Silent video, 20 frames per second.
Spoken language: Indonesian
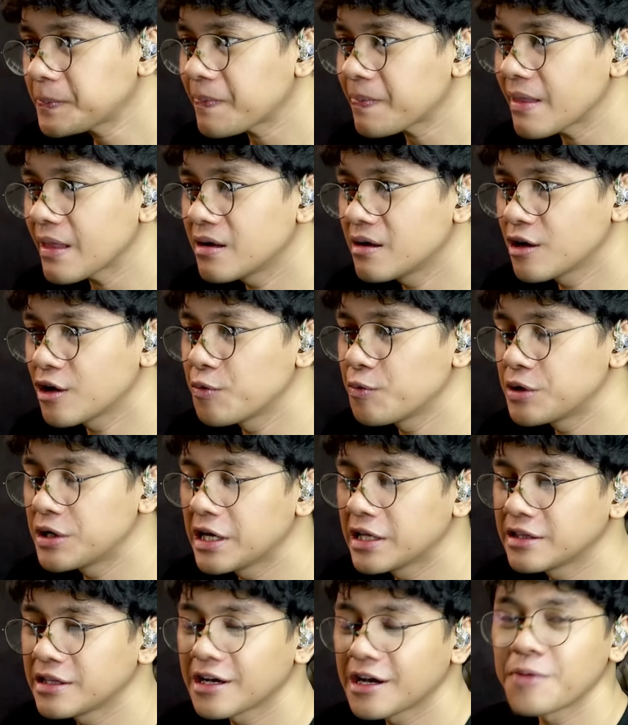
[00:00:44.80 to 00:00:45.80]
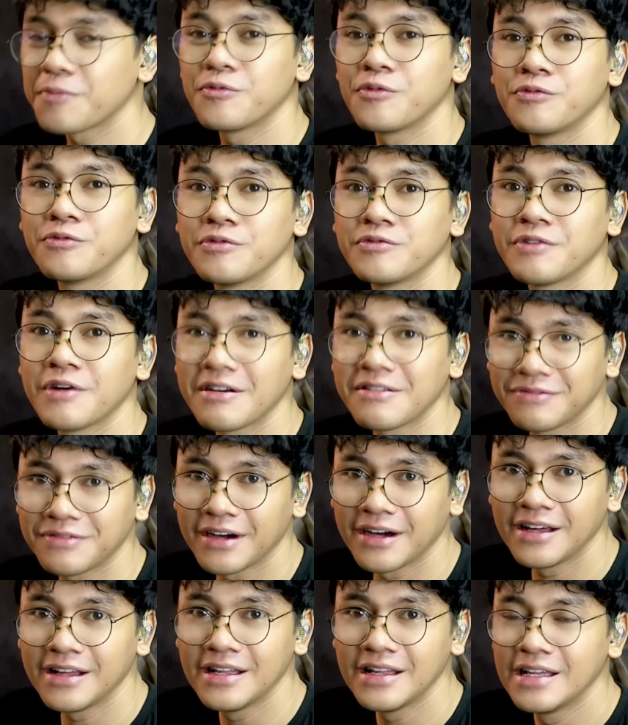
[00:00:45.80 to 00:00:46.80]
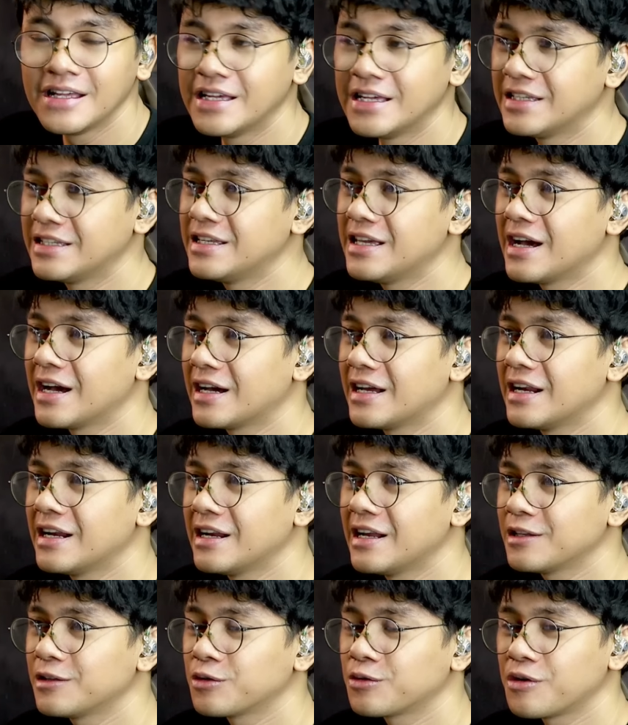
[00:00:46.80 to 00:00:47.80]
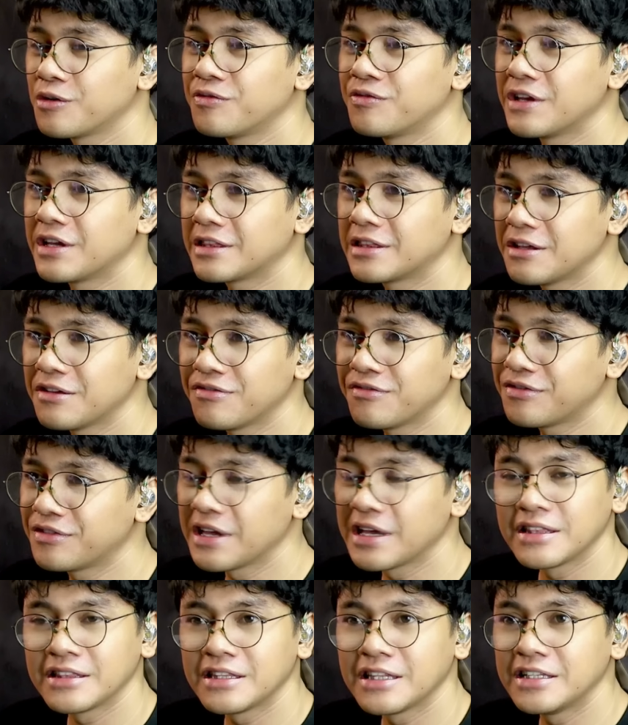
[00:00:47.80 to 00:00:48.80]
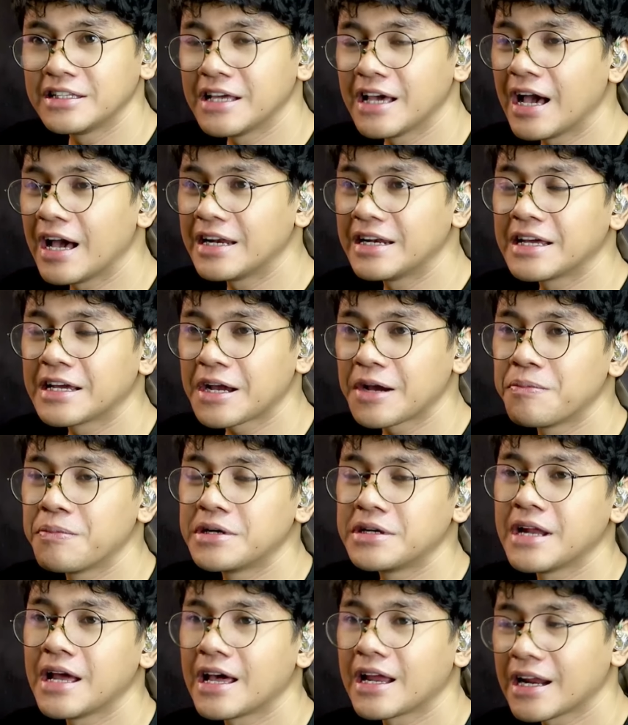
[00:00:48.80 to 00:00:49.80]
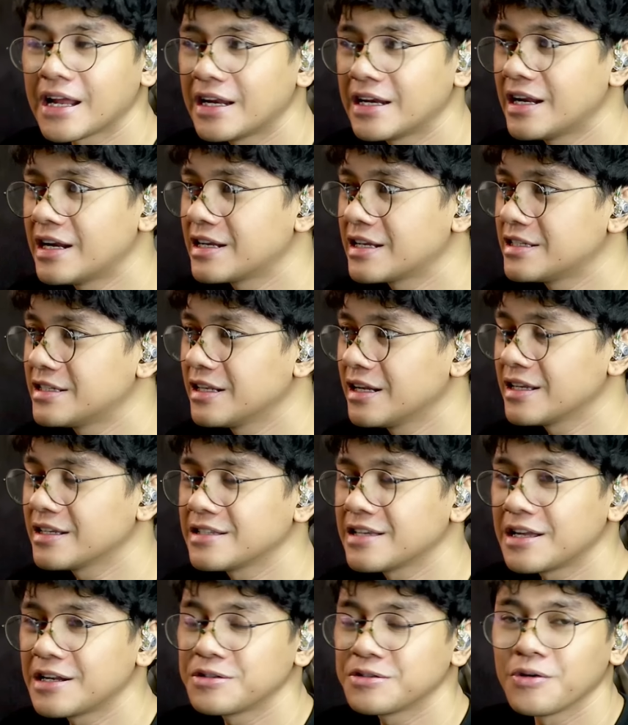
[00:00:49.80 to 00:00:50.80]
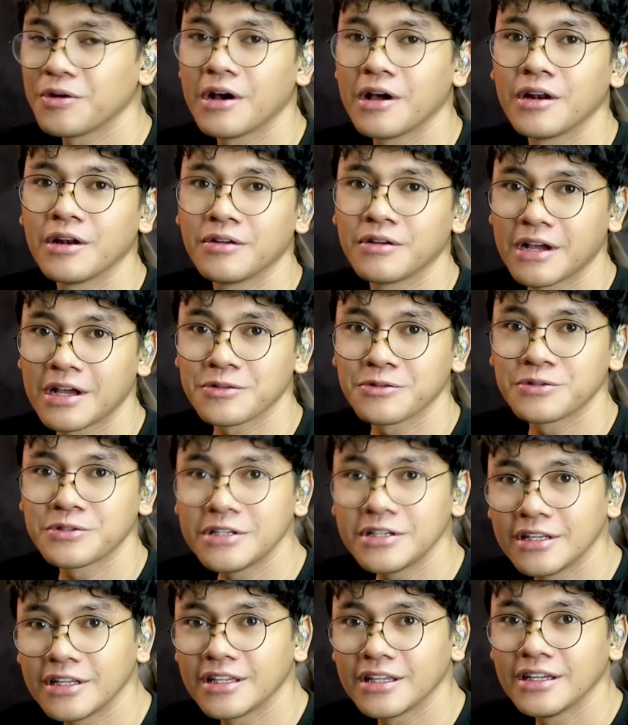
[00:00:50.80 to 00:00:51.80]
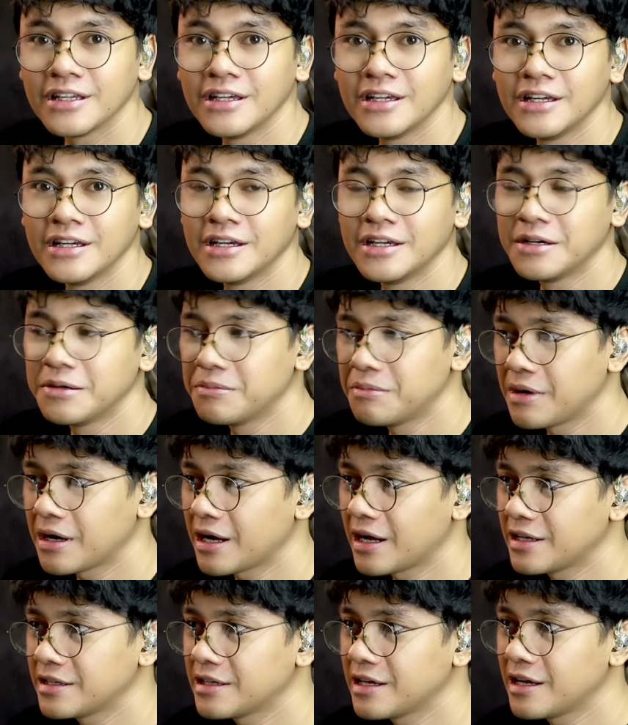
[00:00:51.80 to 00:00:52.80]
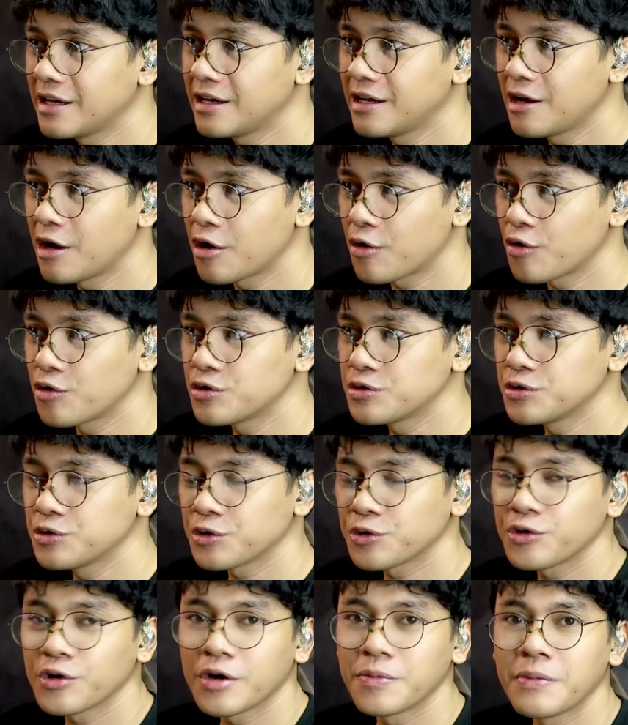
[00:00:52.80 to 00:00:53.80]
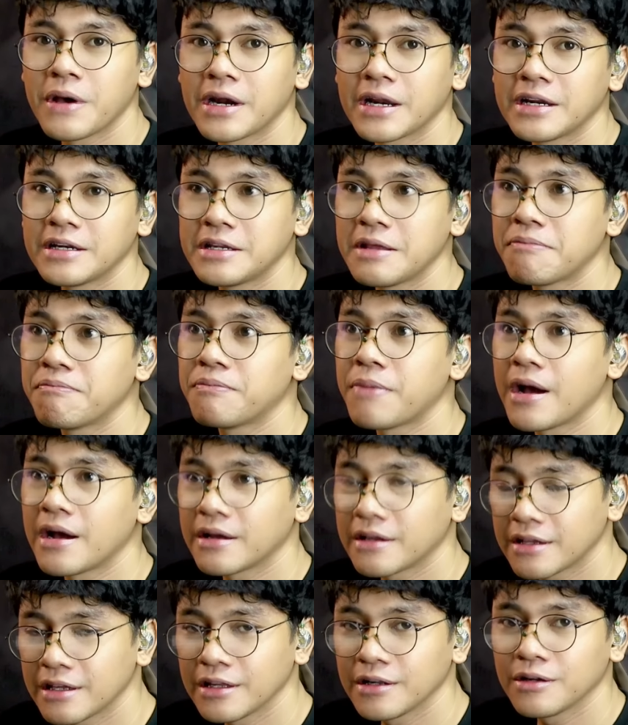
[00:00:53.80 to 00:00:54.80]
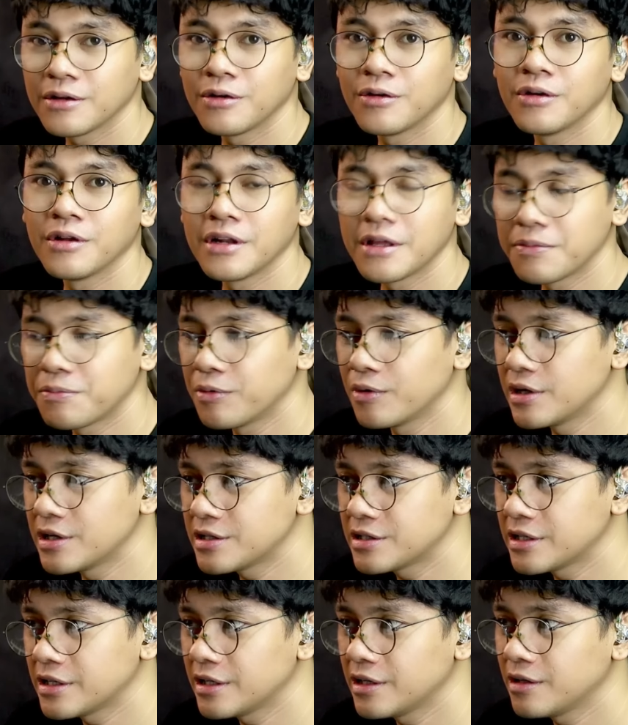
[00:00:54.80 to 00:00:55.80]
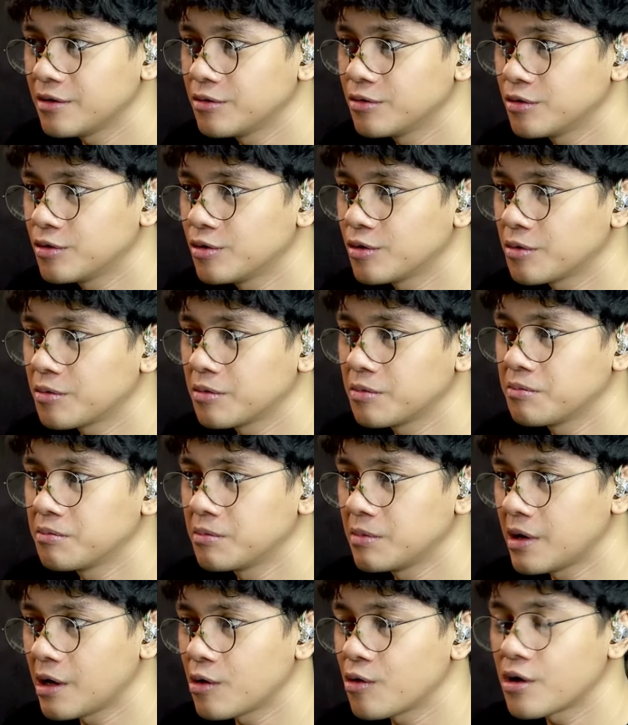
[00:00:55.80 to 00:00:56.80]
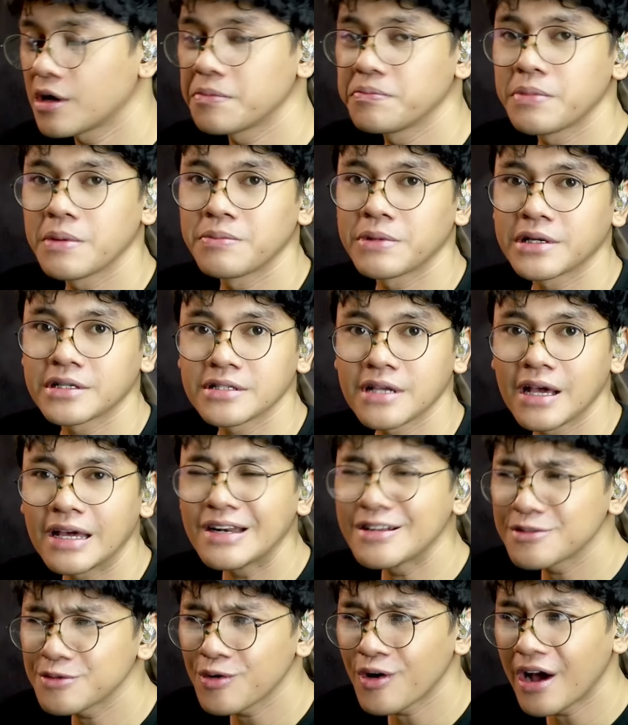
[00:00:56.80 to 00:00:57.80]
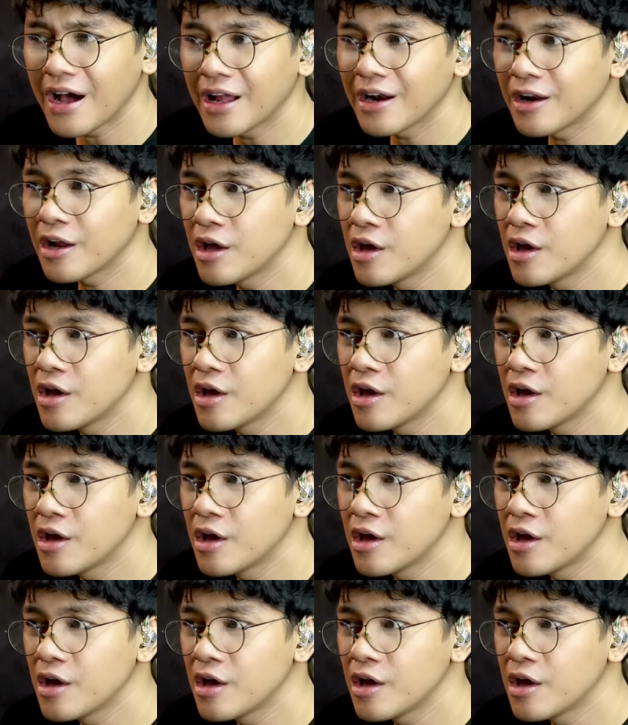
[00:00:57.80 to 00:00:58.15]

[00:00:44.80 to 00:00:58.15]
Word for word: Dan kemudian tangkap Fufu Fafa, yang adalah tokoh fiktif yang tidak ada kebenaran dan kejelasan soal kasus ini. Makanya Roy Suryo kemarin dipanggil oleh polisi untuk melakukan pemeriksaan soal